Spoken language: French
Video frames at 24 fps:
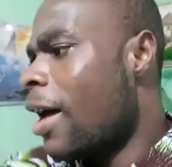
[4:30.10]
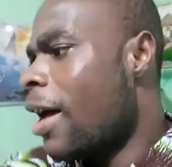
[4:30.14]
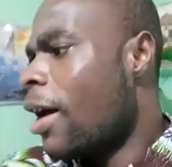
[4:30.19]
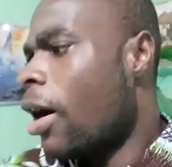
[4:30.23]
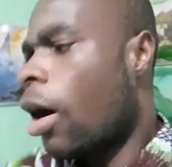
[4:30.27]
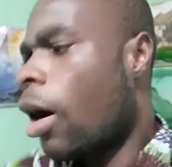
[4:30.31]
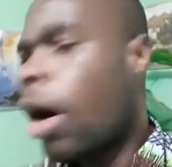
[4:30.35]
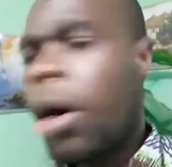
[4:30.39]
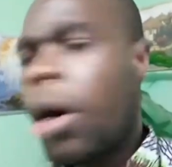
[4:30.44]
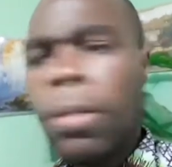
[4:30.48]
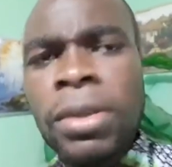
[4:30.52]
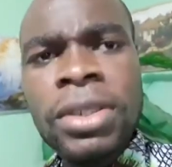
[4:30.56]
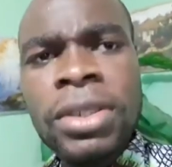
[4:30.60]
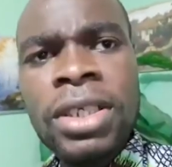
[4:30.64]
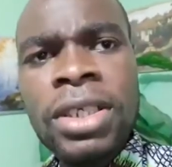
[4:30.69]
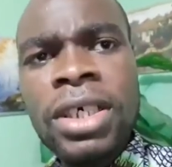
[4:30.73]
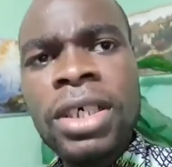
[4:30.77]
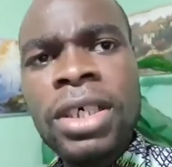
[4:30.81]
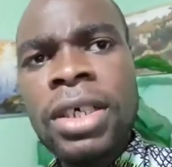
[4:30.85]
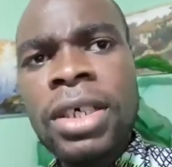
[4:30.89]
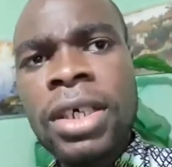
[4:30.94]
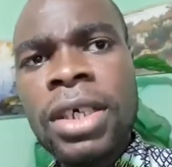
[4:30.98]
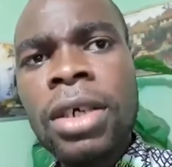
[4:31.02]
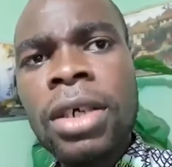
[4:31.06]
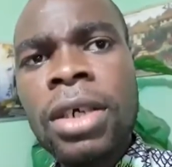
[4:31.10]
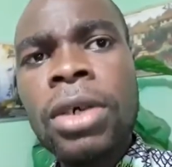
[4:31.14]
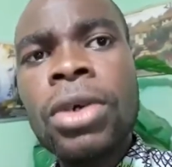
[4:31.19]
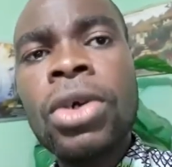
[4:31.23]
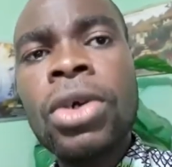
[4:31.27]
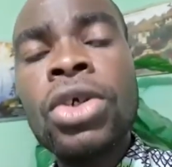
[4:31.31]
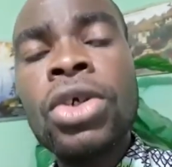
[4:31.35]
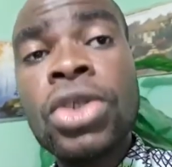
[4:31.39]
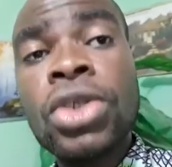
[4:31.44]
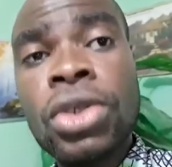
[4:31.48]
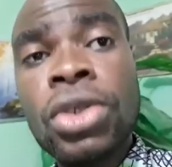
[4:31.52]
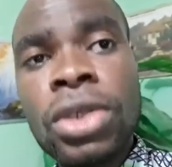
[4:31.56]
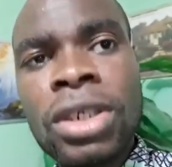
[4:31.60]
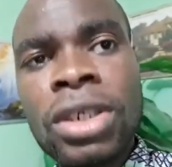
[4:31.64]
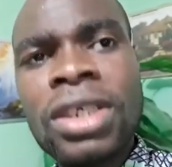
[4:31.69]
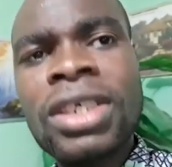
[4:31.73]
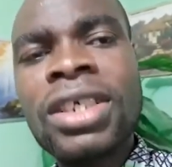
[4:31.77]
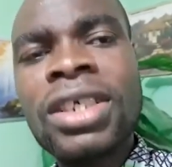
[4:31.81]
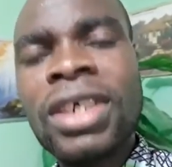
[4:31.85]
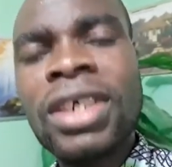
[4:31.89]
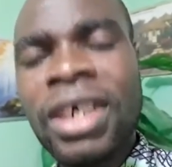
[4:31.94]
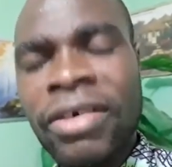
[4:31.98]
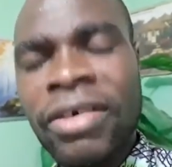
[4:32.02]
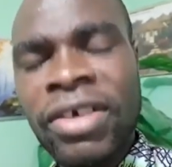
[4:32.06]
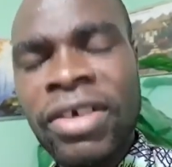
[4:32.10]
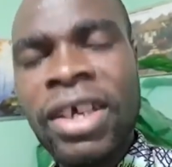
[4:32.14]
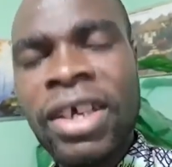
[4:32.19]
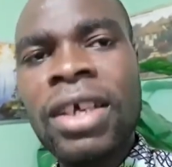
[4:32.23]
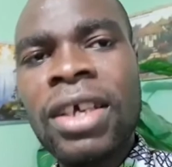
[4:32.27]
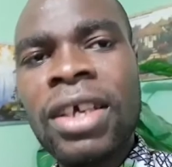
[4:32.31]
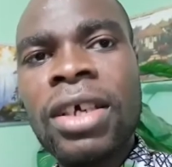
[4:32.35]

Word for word: On me dit que Jésus-Christ revient.